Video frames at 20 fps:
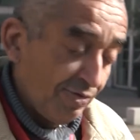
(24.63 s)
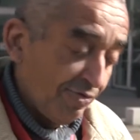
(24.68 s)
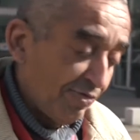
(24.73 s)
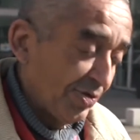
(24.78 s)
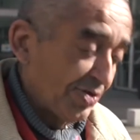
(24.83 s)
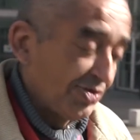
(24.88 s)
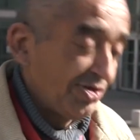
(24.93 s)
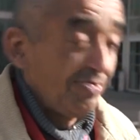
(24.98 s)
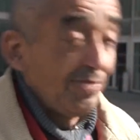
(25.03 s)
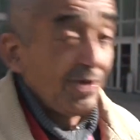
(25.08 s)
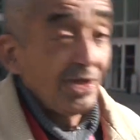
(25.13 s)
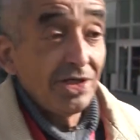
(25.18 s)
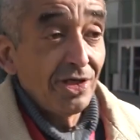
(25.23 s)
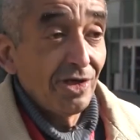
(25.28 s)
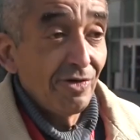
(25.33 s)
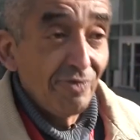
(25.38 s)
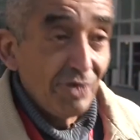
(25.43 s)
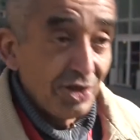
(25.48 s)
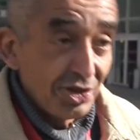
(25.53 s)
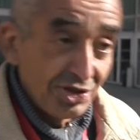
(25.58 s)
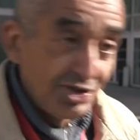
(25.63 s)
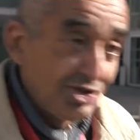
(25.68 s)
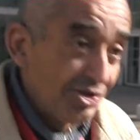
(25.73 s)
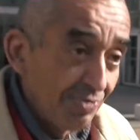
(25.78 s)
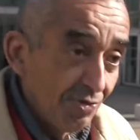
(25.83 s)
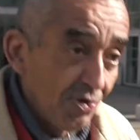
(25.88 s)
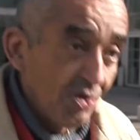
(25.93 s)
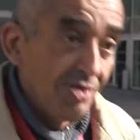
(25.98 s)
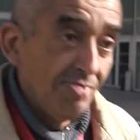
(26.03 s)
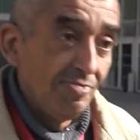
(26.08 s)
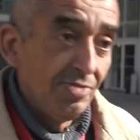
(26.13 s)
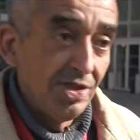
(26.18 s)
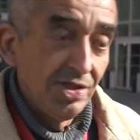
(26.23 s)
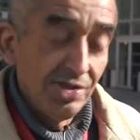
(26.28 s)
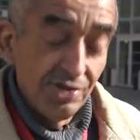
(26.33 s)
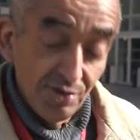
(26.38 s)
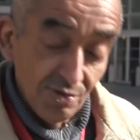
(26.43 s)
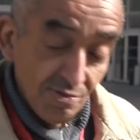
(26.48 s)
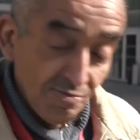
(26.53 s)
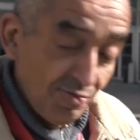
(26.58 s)
Enfin, c'est pas qu'ils réfléchissent moins, mais
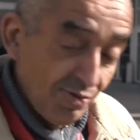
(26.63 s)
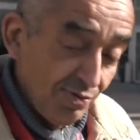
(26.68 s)
ils sont